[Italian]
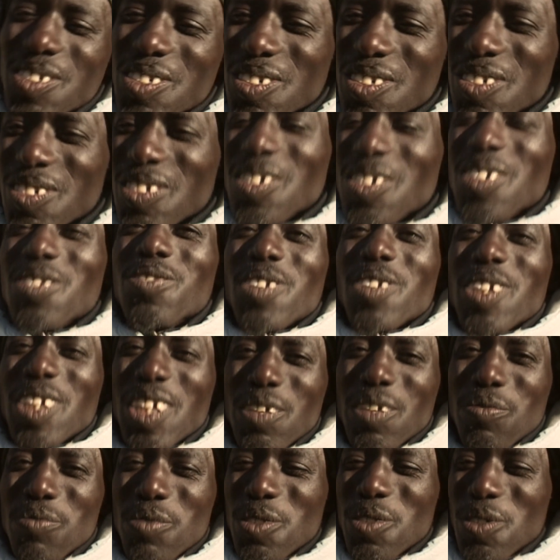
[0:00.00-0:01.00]
sono
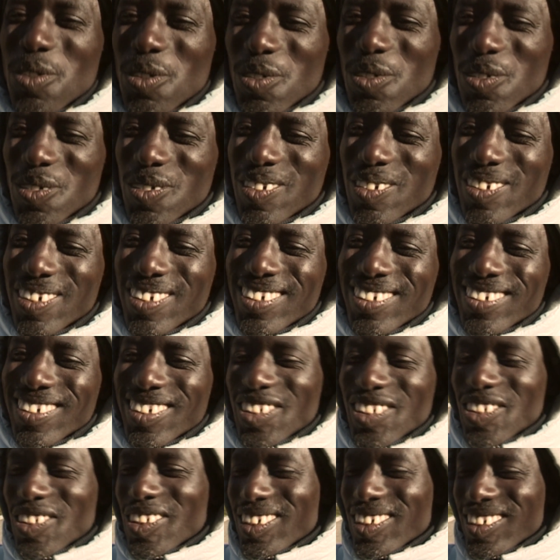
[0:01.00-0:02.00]
Faya Blue,
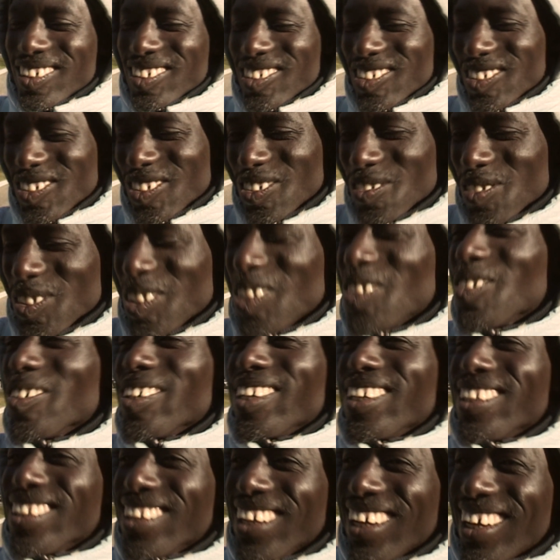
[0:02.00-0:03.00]
sono venuto
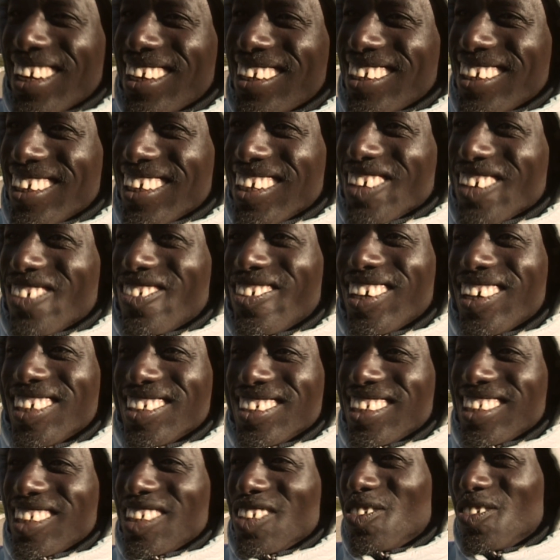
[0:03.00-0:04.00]
in Italia
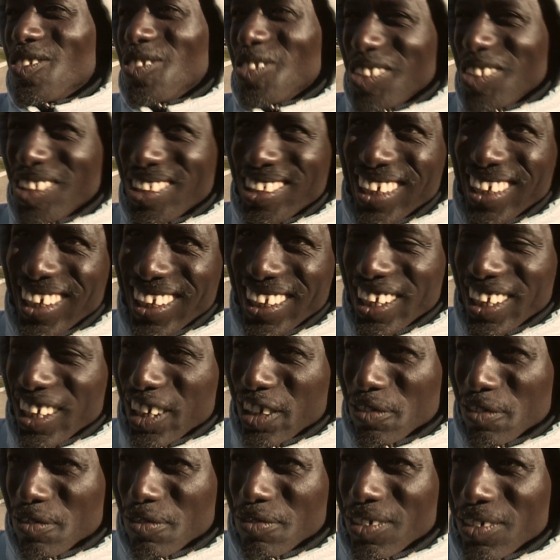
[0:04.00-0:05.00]
quasi 15 anni
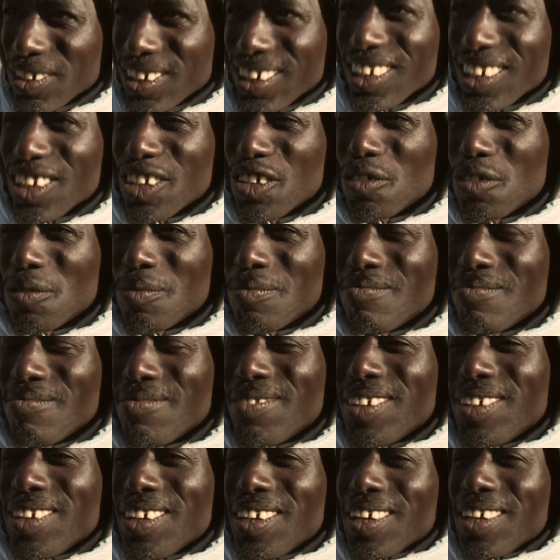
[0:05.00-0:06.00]
fa
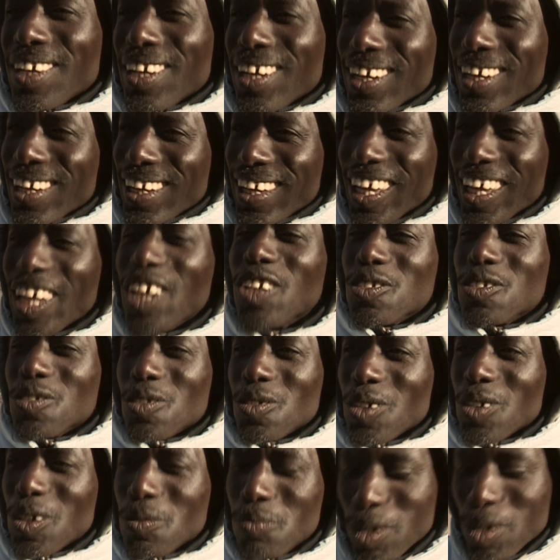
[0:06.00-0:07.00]
e ce
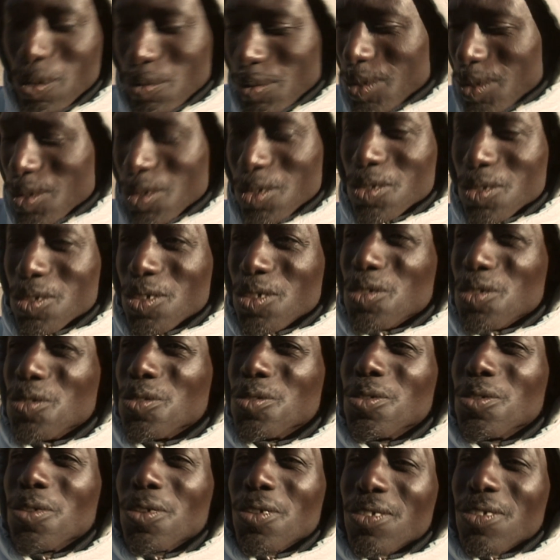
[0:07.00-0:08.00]
l'ho il permesso di
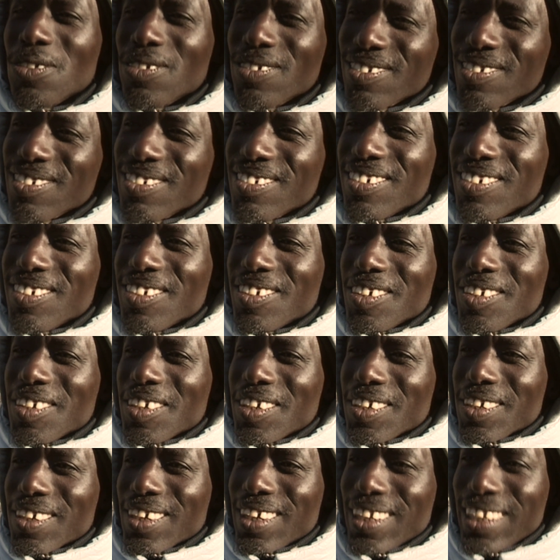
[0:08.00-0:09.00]
soggiorno,
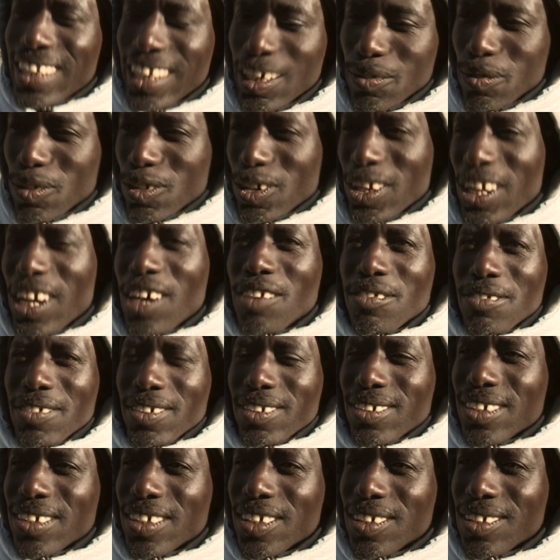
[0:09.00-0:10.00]
lavoravo,
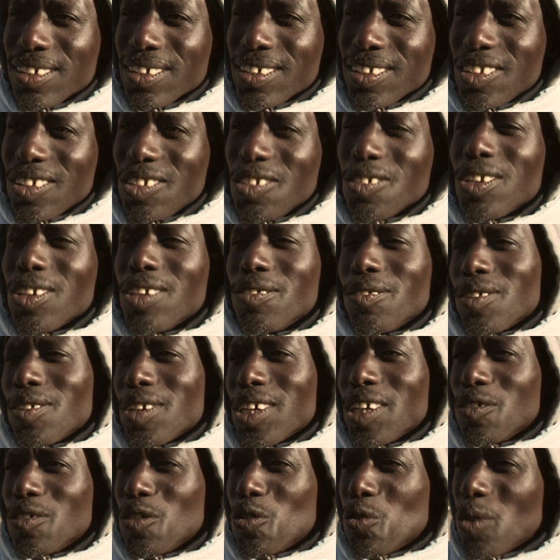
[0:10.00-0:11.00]
io
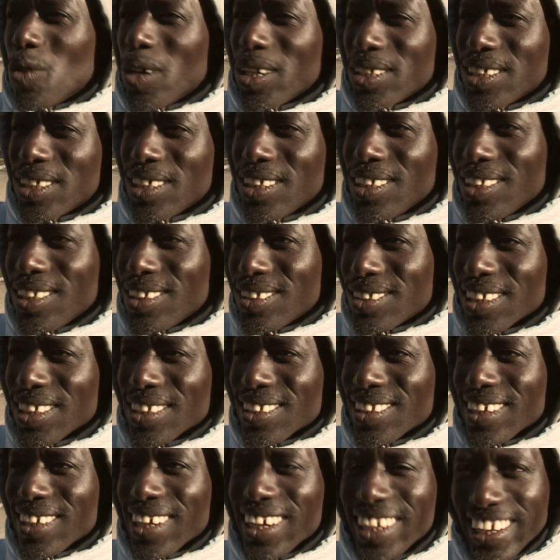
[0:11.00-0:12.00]
lavoravo quasi
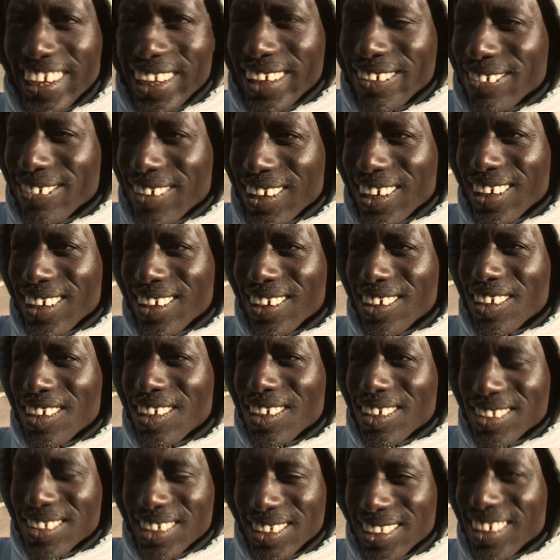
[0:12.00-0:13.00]
7 anni fa,
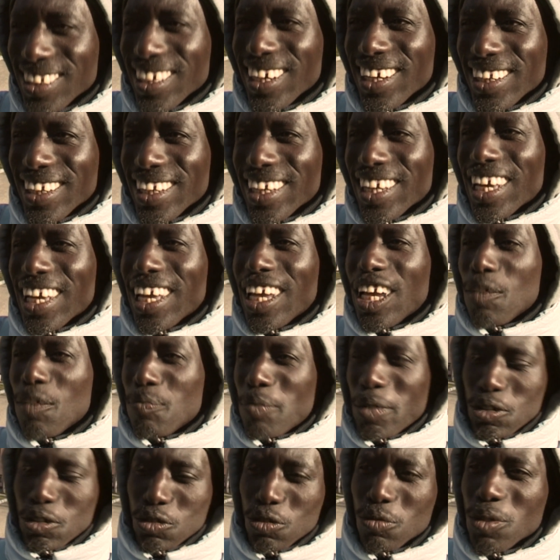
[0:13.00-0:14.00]
7 anni, ho
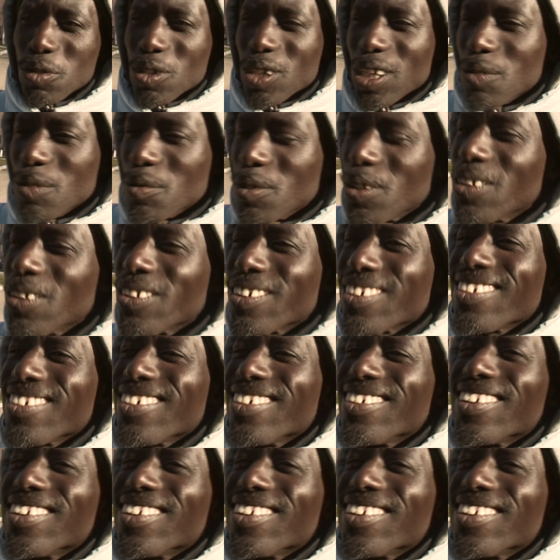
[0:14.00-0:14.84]
perso il mio lavoro